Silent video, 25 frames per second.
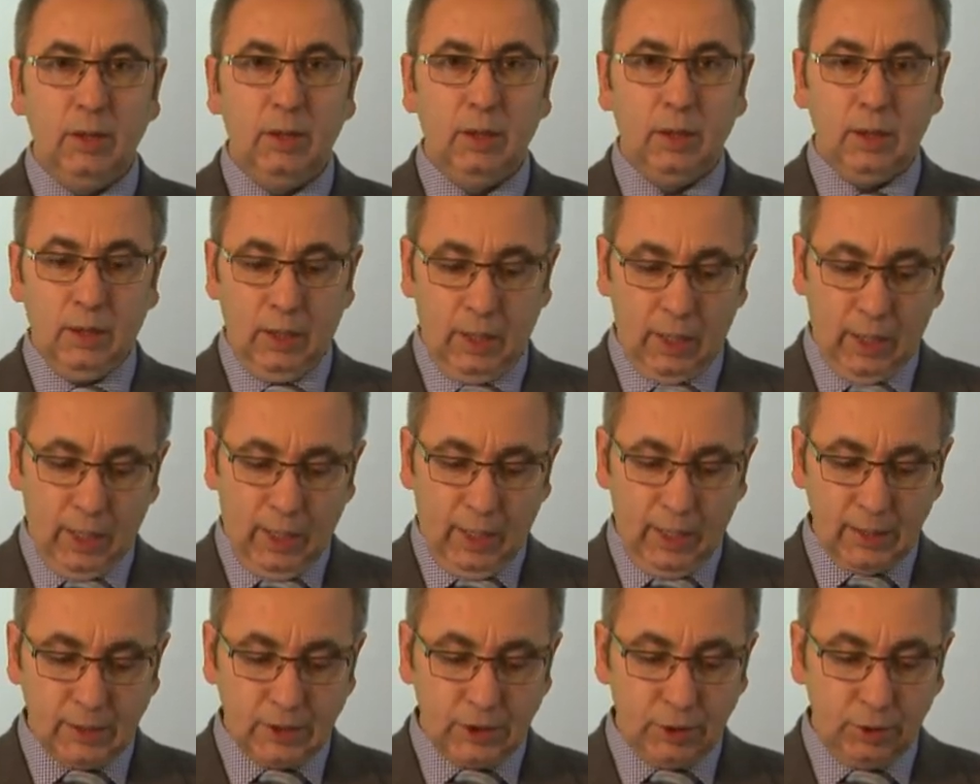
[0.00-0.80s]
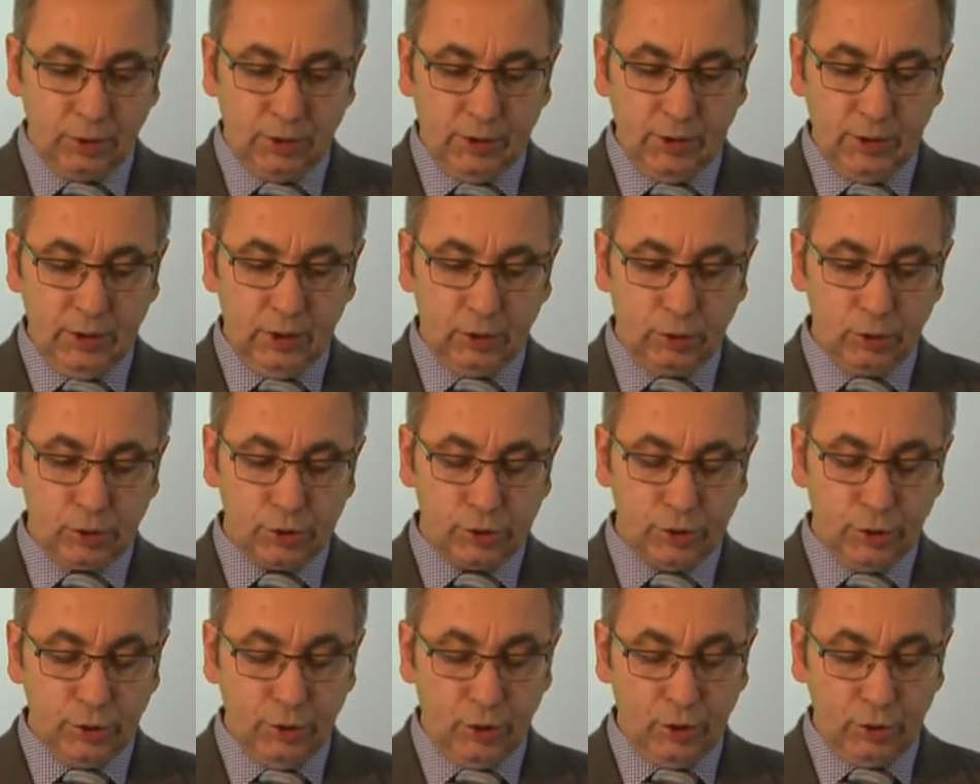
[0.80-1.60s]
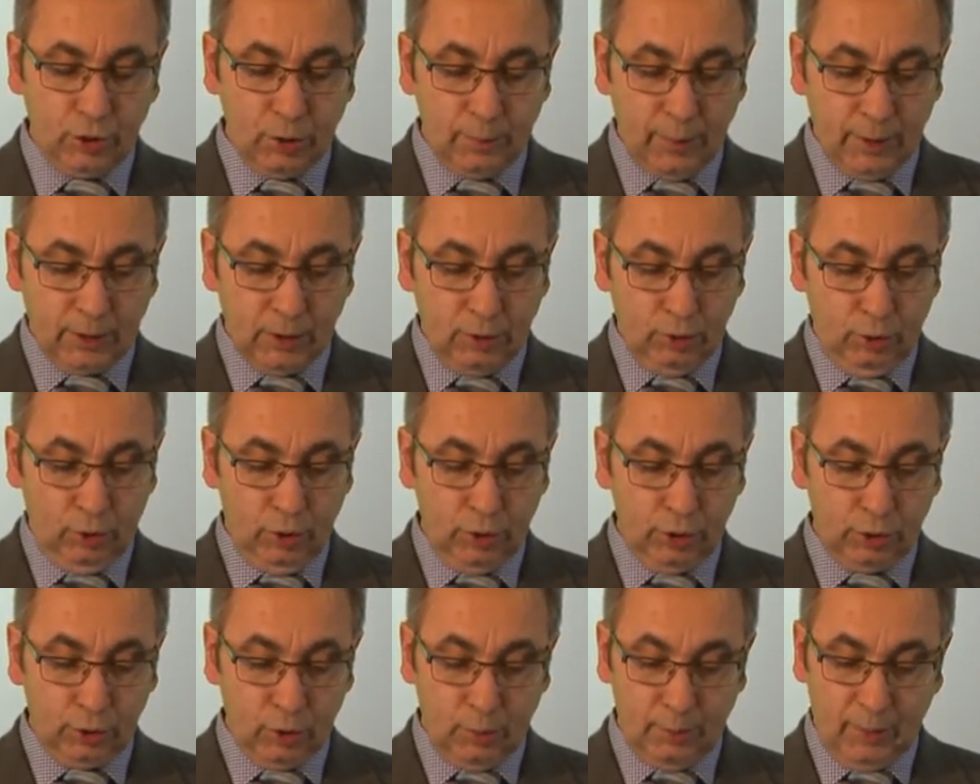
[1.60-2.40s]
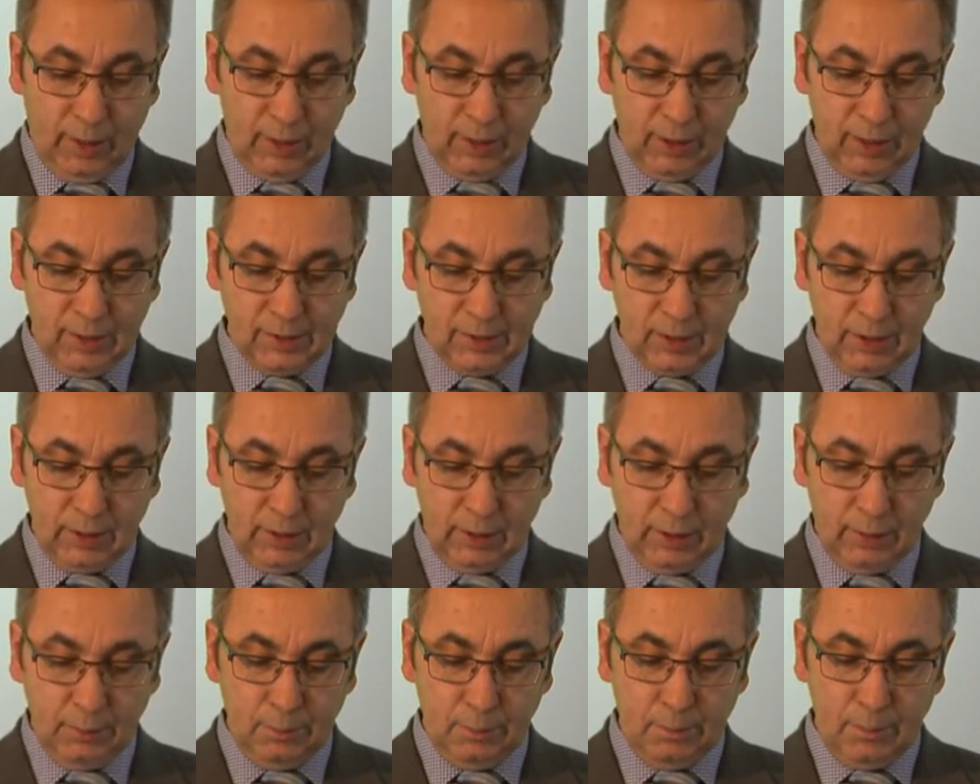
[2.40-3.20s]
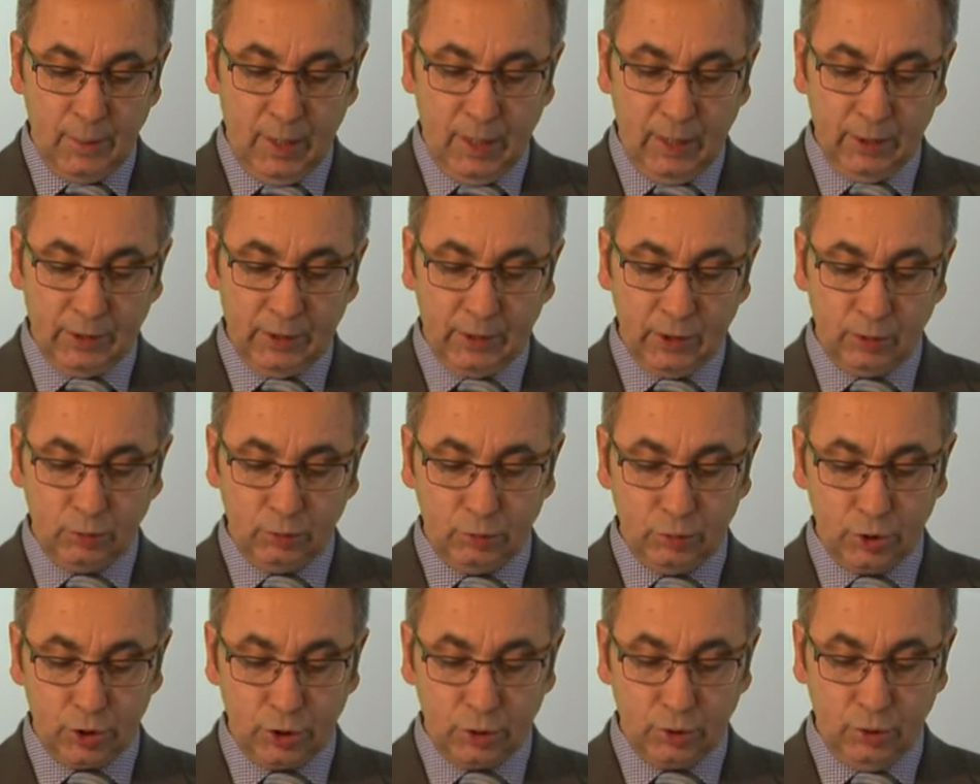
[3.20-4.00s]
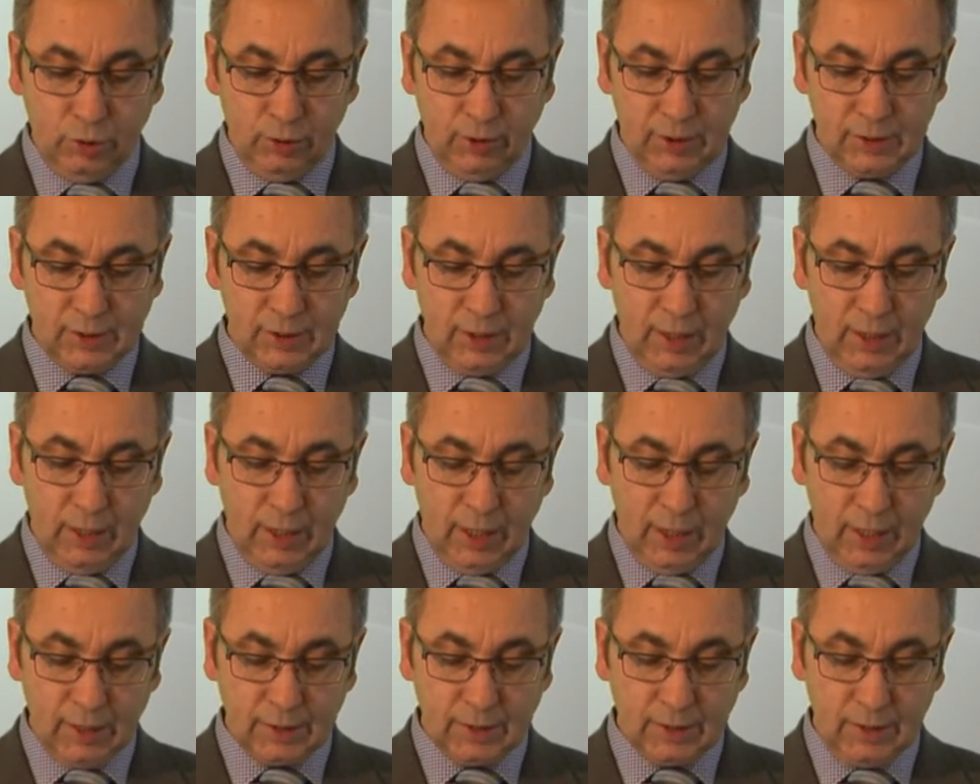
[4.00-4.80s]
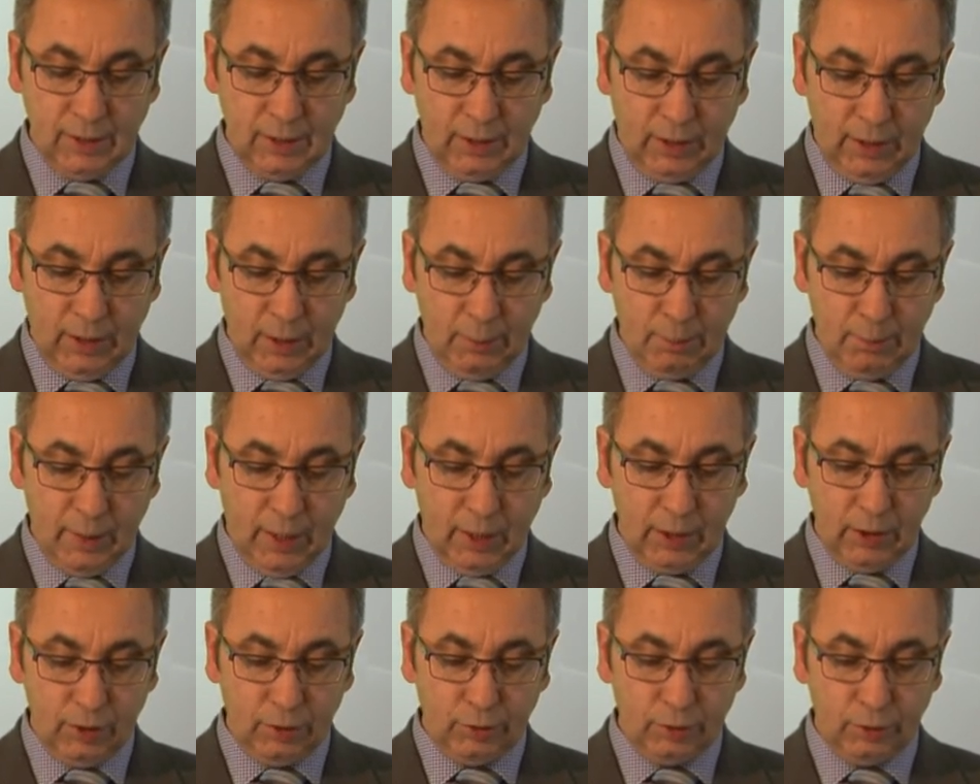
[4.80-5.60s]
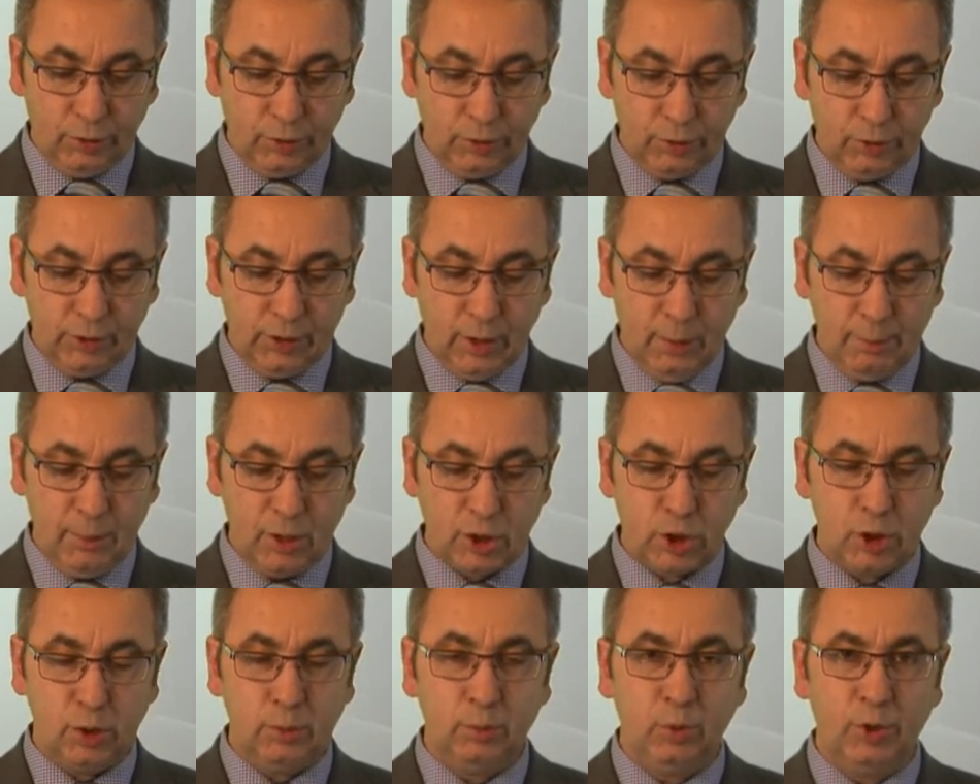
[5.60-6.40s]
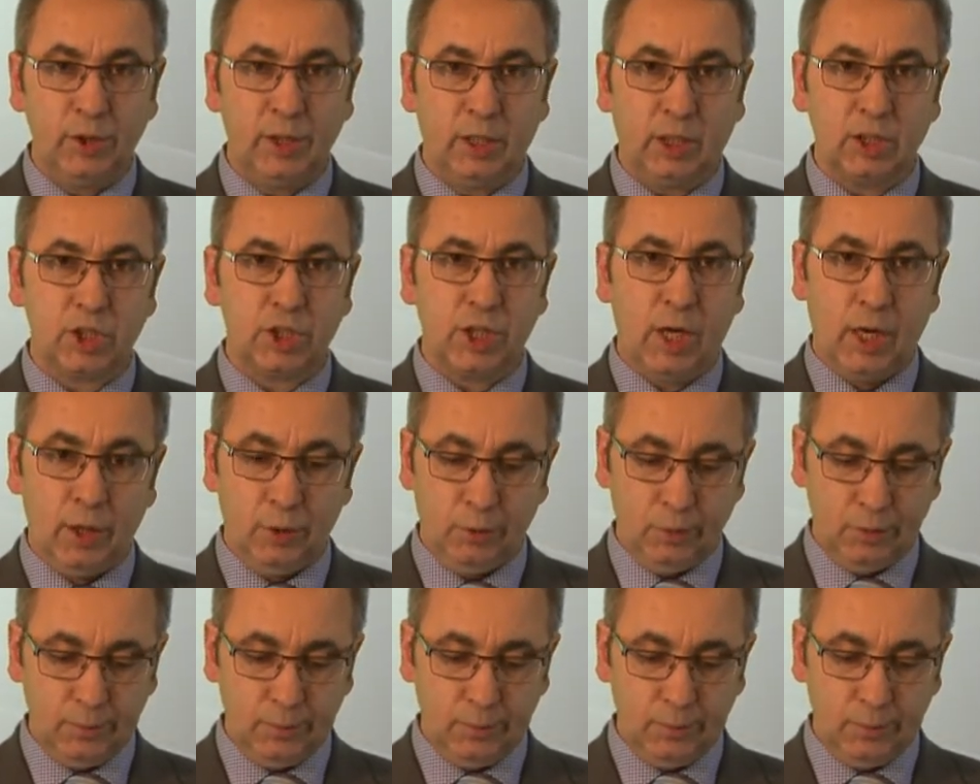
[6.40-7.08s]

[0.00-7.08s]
حاسيو ديعيتو سريوتو مدن حويتو مخلصلي ماثي وشتو عسري آسيري ما إيذوثو دمش شايو